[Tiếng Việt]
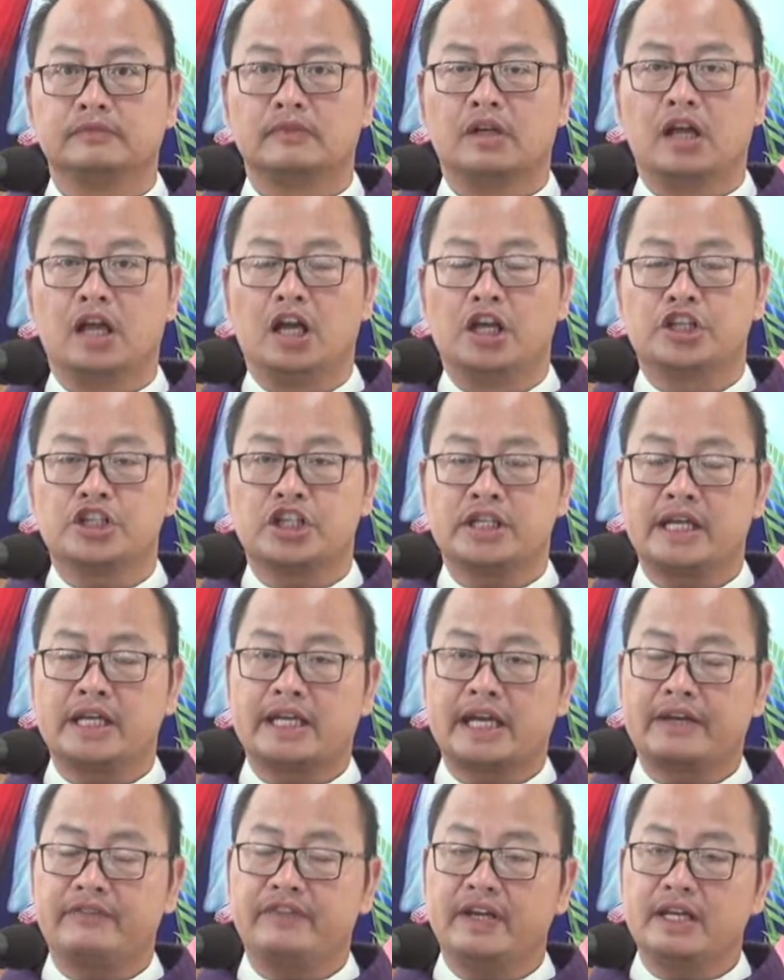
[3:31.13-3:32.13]
Cho nên
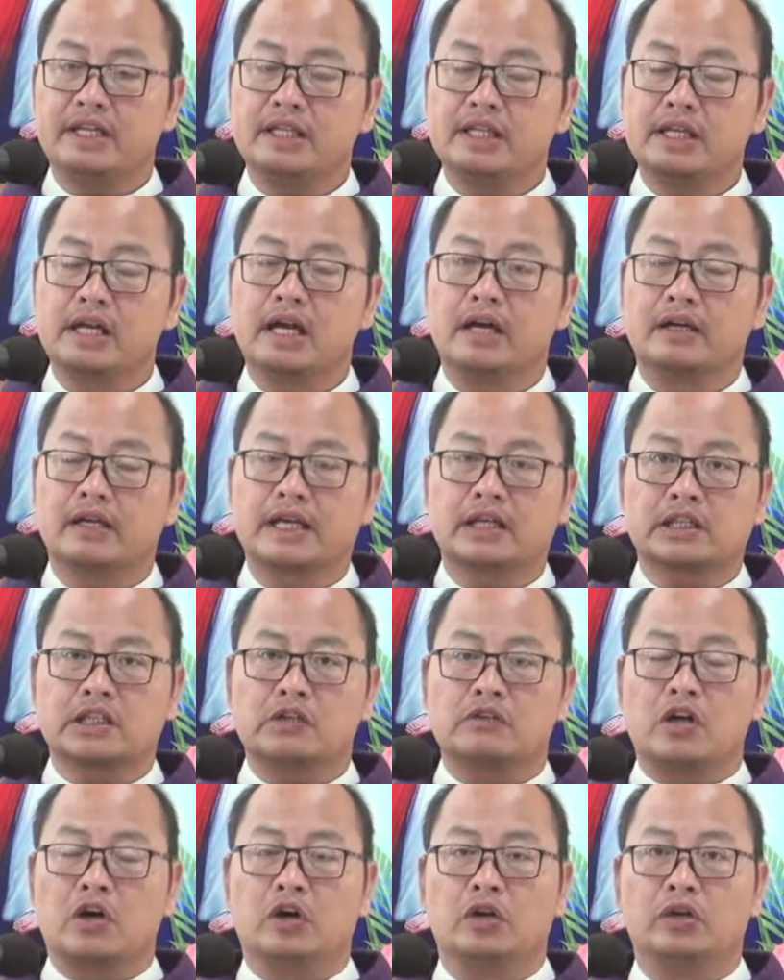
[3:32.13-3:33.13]
cái viễn tưởng các tông
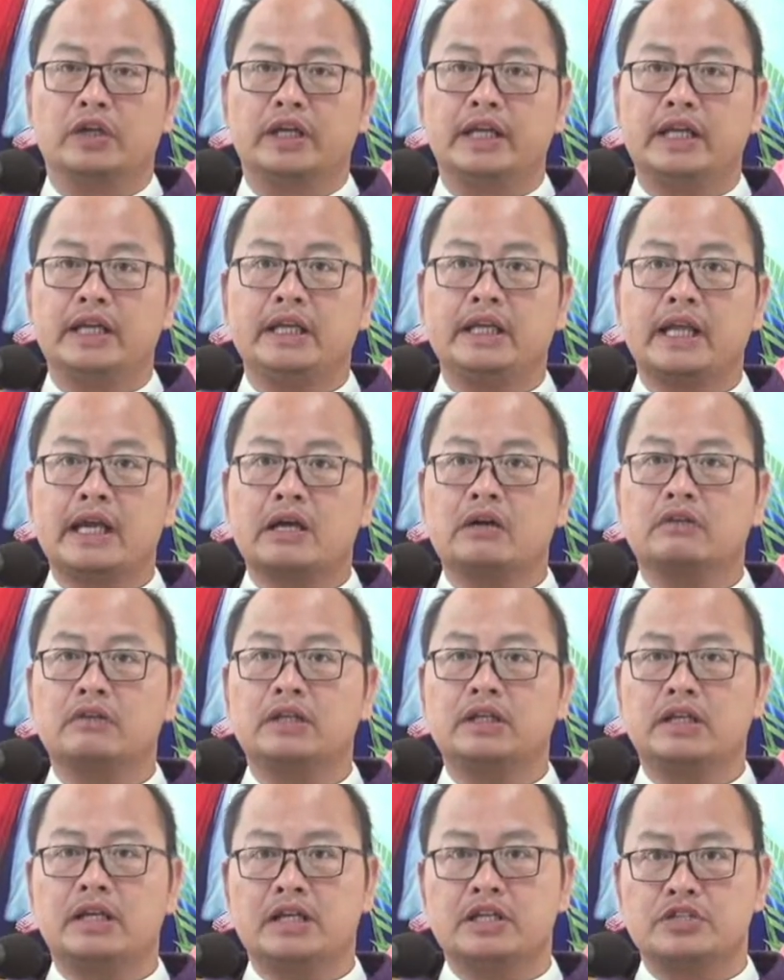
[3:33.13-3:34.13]
đồ đi theo Đức
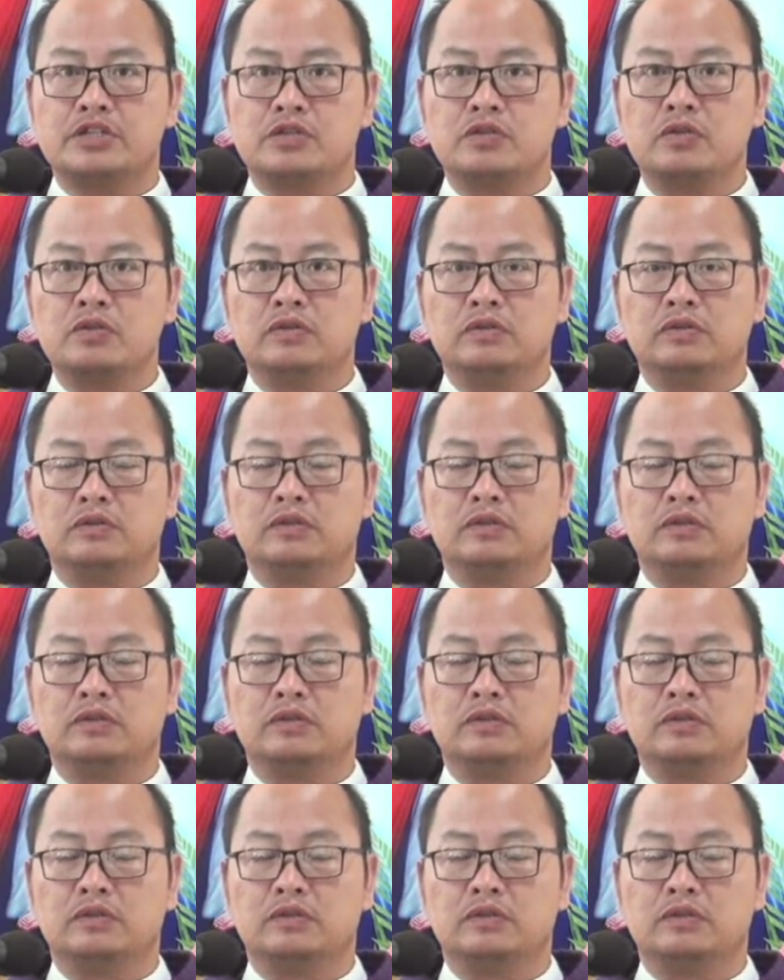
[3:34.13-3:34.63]
Giêsu